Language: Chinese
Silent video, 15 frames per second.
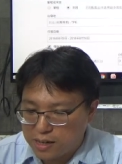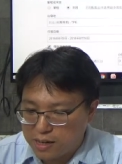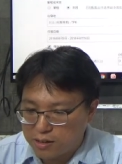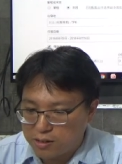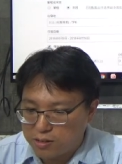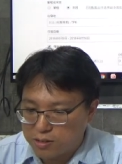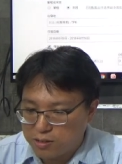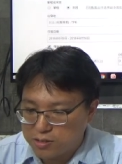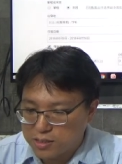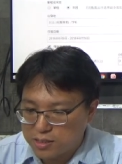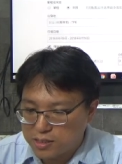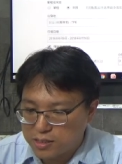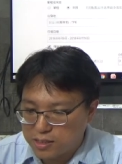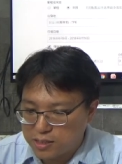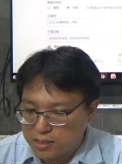航空公
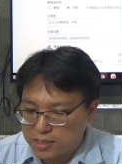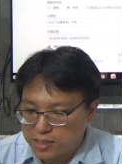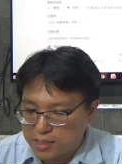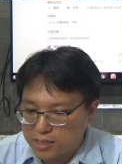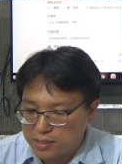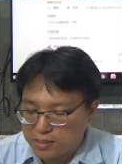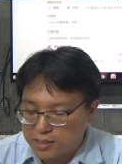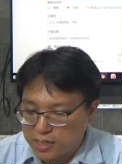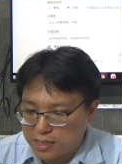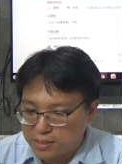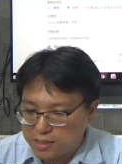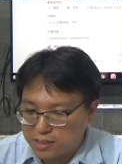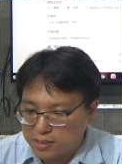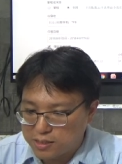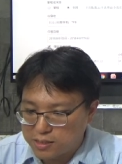司的一些价
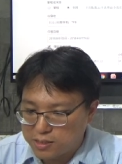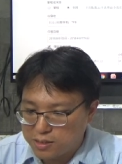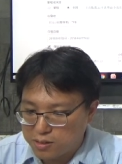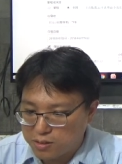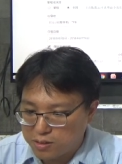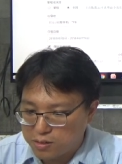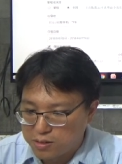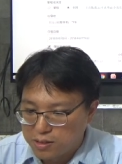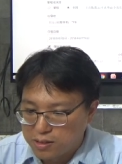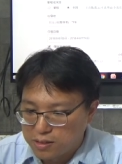钱的时候，